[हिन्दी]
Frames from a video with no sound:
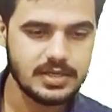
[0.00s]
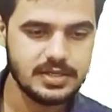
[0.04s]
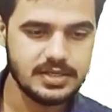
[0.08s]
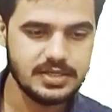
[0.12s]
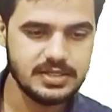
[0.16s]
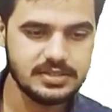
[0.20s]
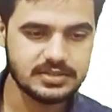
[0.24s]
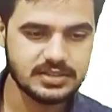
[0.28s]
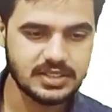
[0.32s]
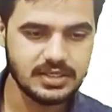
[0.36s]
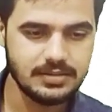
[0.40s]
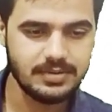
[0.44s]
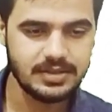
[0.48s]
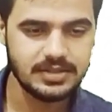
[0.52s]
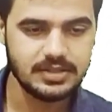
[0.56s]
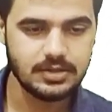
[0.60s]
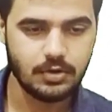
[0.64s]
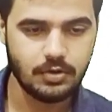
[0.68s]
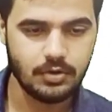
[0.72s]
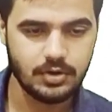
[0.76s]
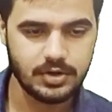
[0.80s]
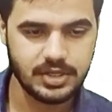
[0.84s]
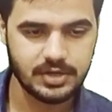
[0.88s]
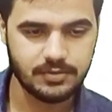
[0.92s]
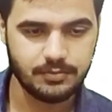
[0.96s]
इसके बाद
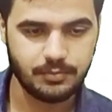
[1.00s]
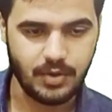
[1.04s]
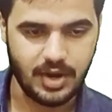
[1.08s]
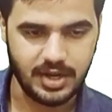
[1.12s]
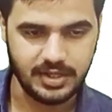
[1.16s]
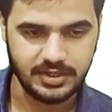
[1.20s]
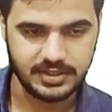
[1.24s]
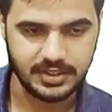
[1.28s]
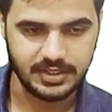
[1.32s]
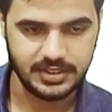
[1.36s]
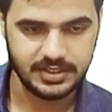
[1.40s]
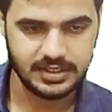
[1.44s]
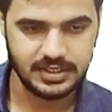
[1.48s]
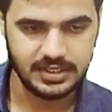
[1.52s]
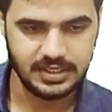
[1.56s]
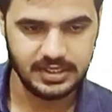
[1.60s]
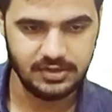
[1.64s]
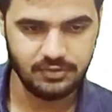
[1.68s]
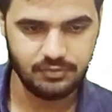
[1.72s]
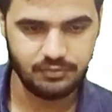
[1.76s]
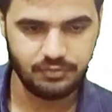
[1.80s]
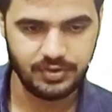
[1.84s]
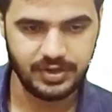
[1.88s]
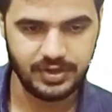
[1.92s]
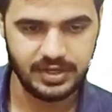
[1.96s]
और एक पॉइंट है कि
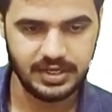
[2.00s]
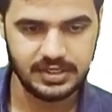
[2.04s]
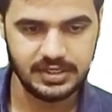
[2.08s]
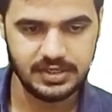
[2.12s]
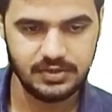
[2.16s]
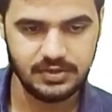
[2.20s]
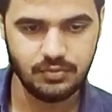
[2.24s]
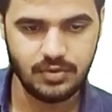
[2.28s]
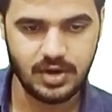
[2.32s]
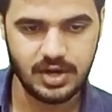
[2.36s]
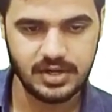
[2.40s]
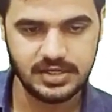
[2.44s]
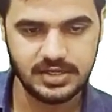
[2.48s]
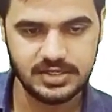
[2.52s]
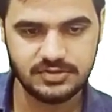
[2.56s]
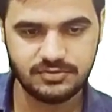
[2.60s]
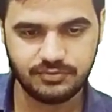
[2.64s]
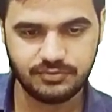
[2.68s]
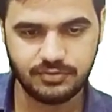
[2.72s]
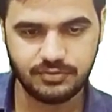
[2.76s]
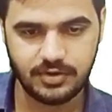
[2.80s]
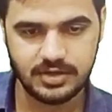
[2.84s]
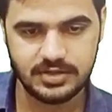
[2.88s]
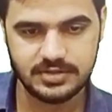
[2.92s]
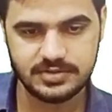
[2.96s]
इफ एनी वन
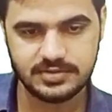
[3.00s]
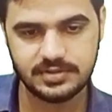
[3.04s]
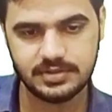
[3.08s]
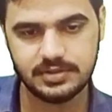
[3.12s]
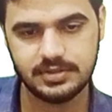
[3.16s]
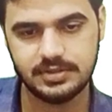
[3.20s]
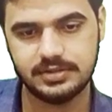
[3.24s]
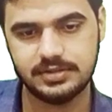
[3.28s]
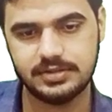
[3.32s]
इज फॉल्स